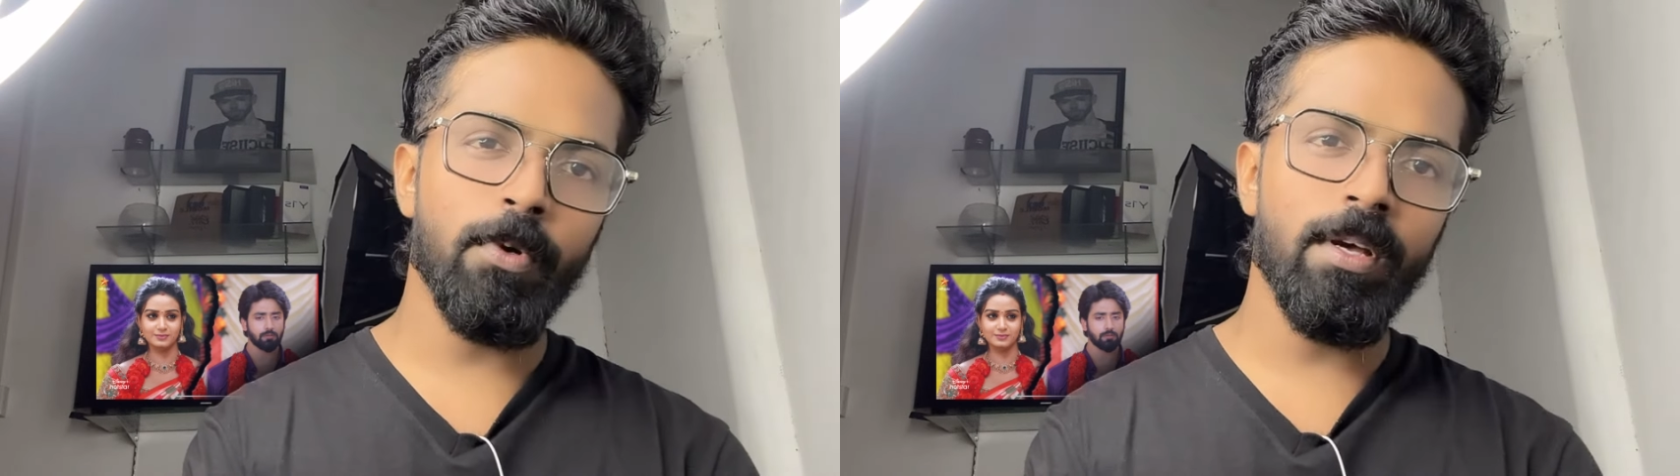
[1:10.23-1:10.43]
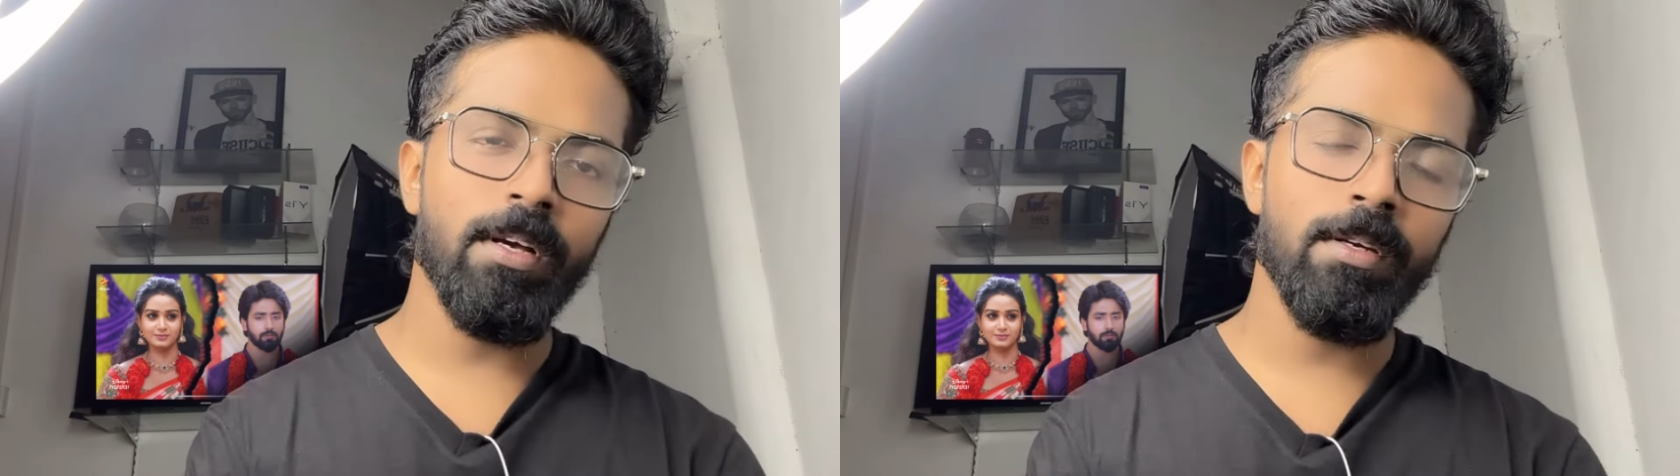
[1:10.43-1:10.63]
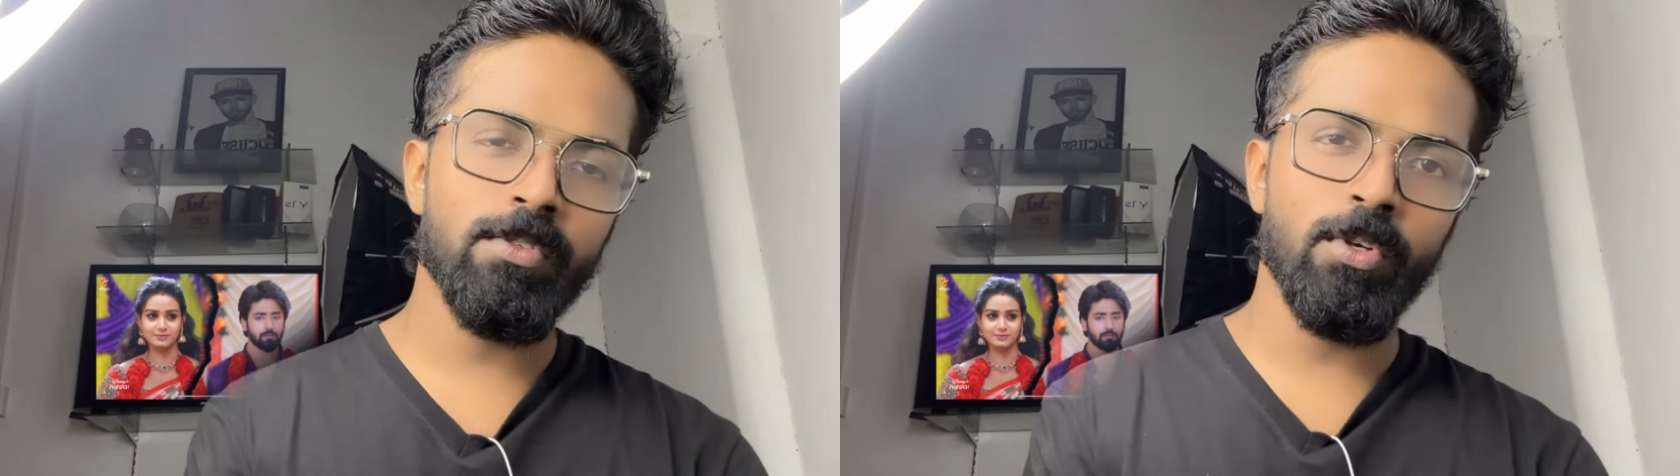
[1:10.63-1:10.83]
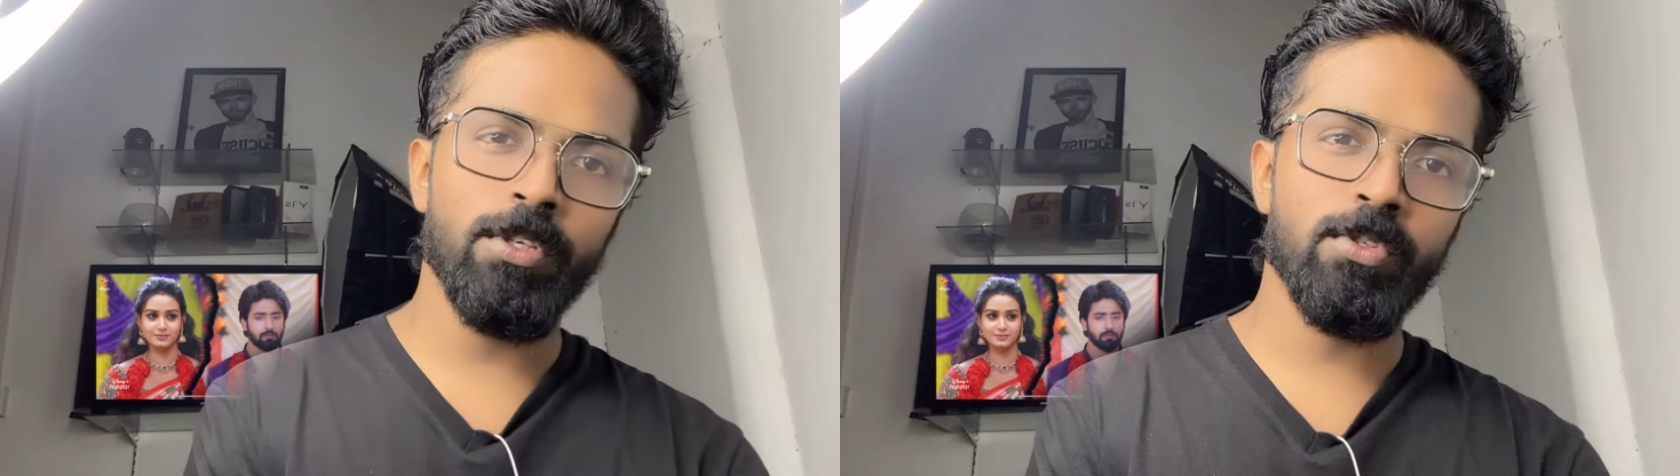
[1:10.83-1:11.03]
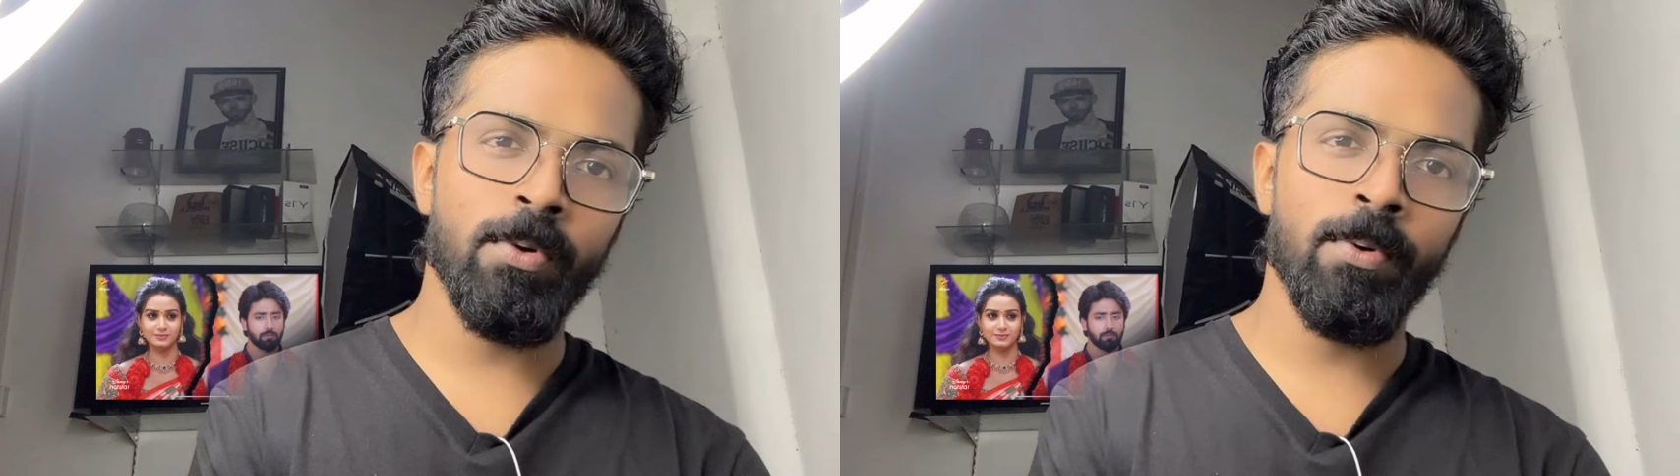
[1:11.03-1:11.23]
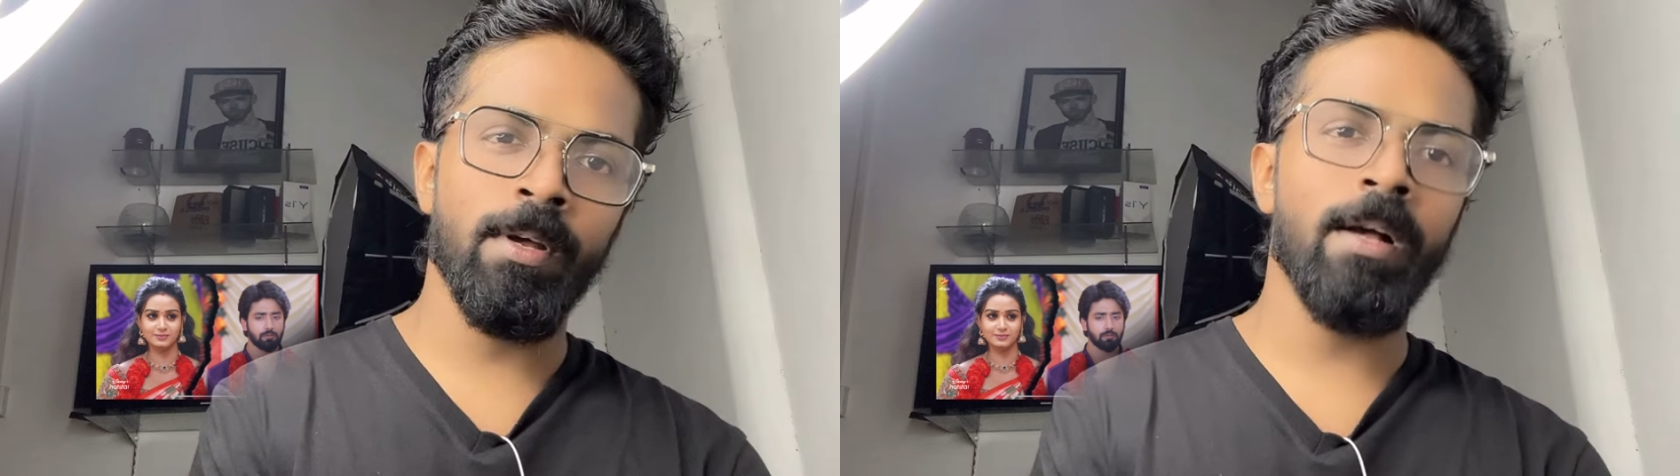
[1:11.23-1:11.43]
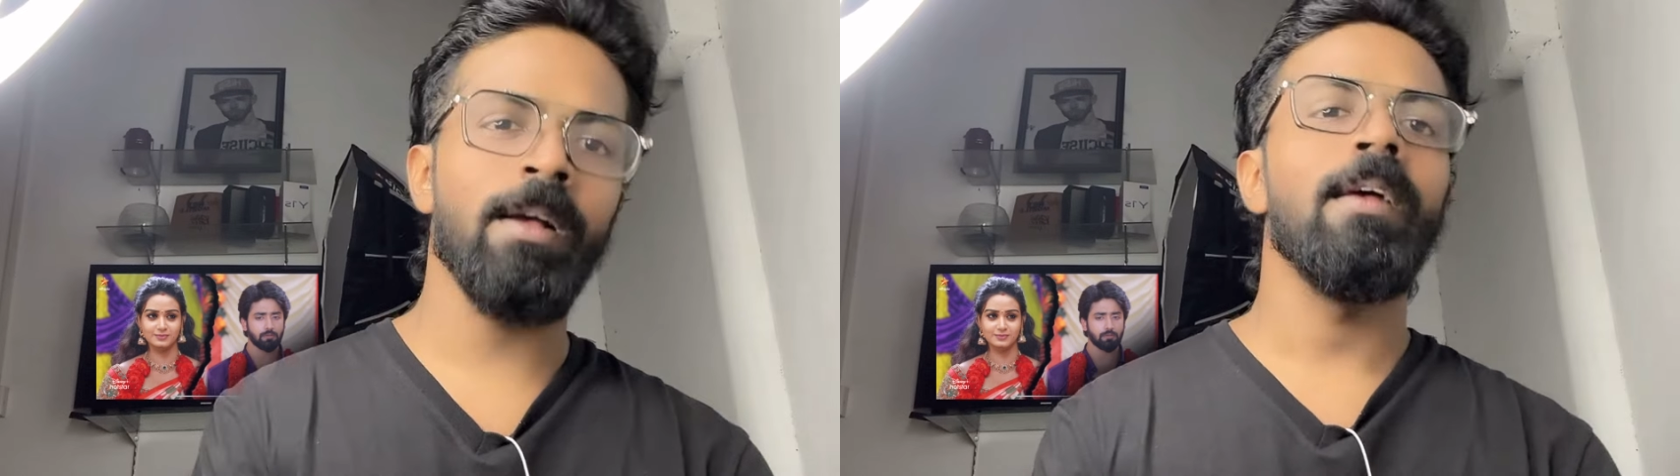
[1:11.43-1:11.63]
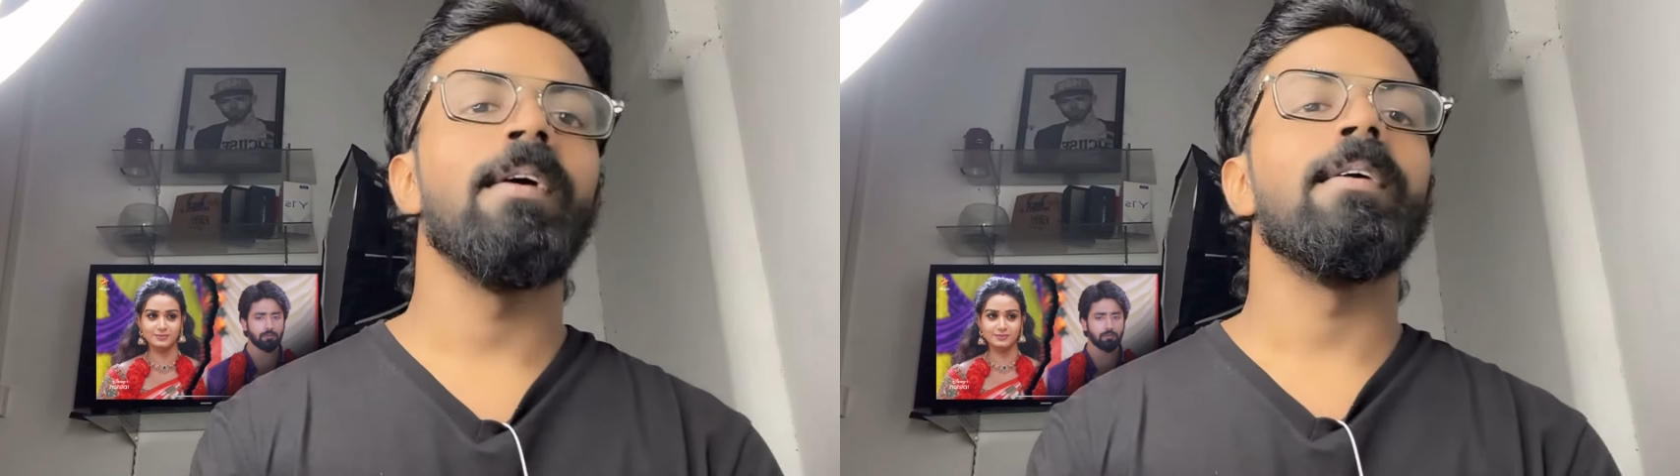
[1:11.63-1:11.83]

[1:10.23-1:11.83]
போனாங்கன்னு சொல்லி சொன்னால்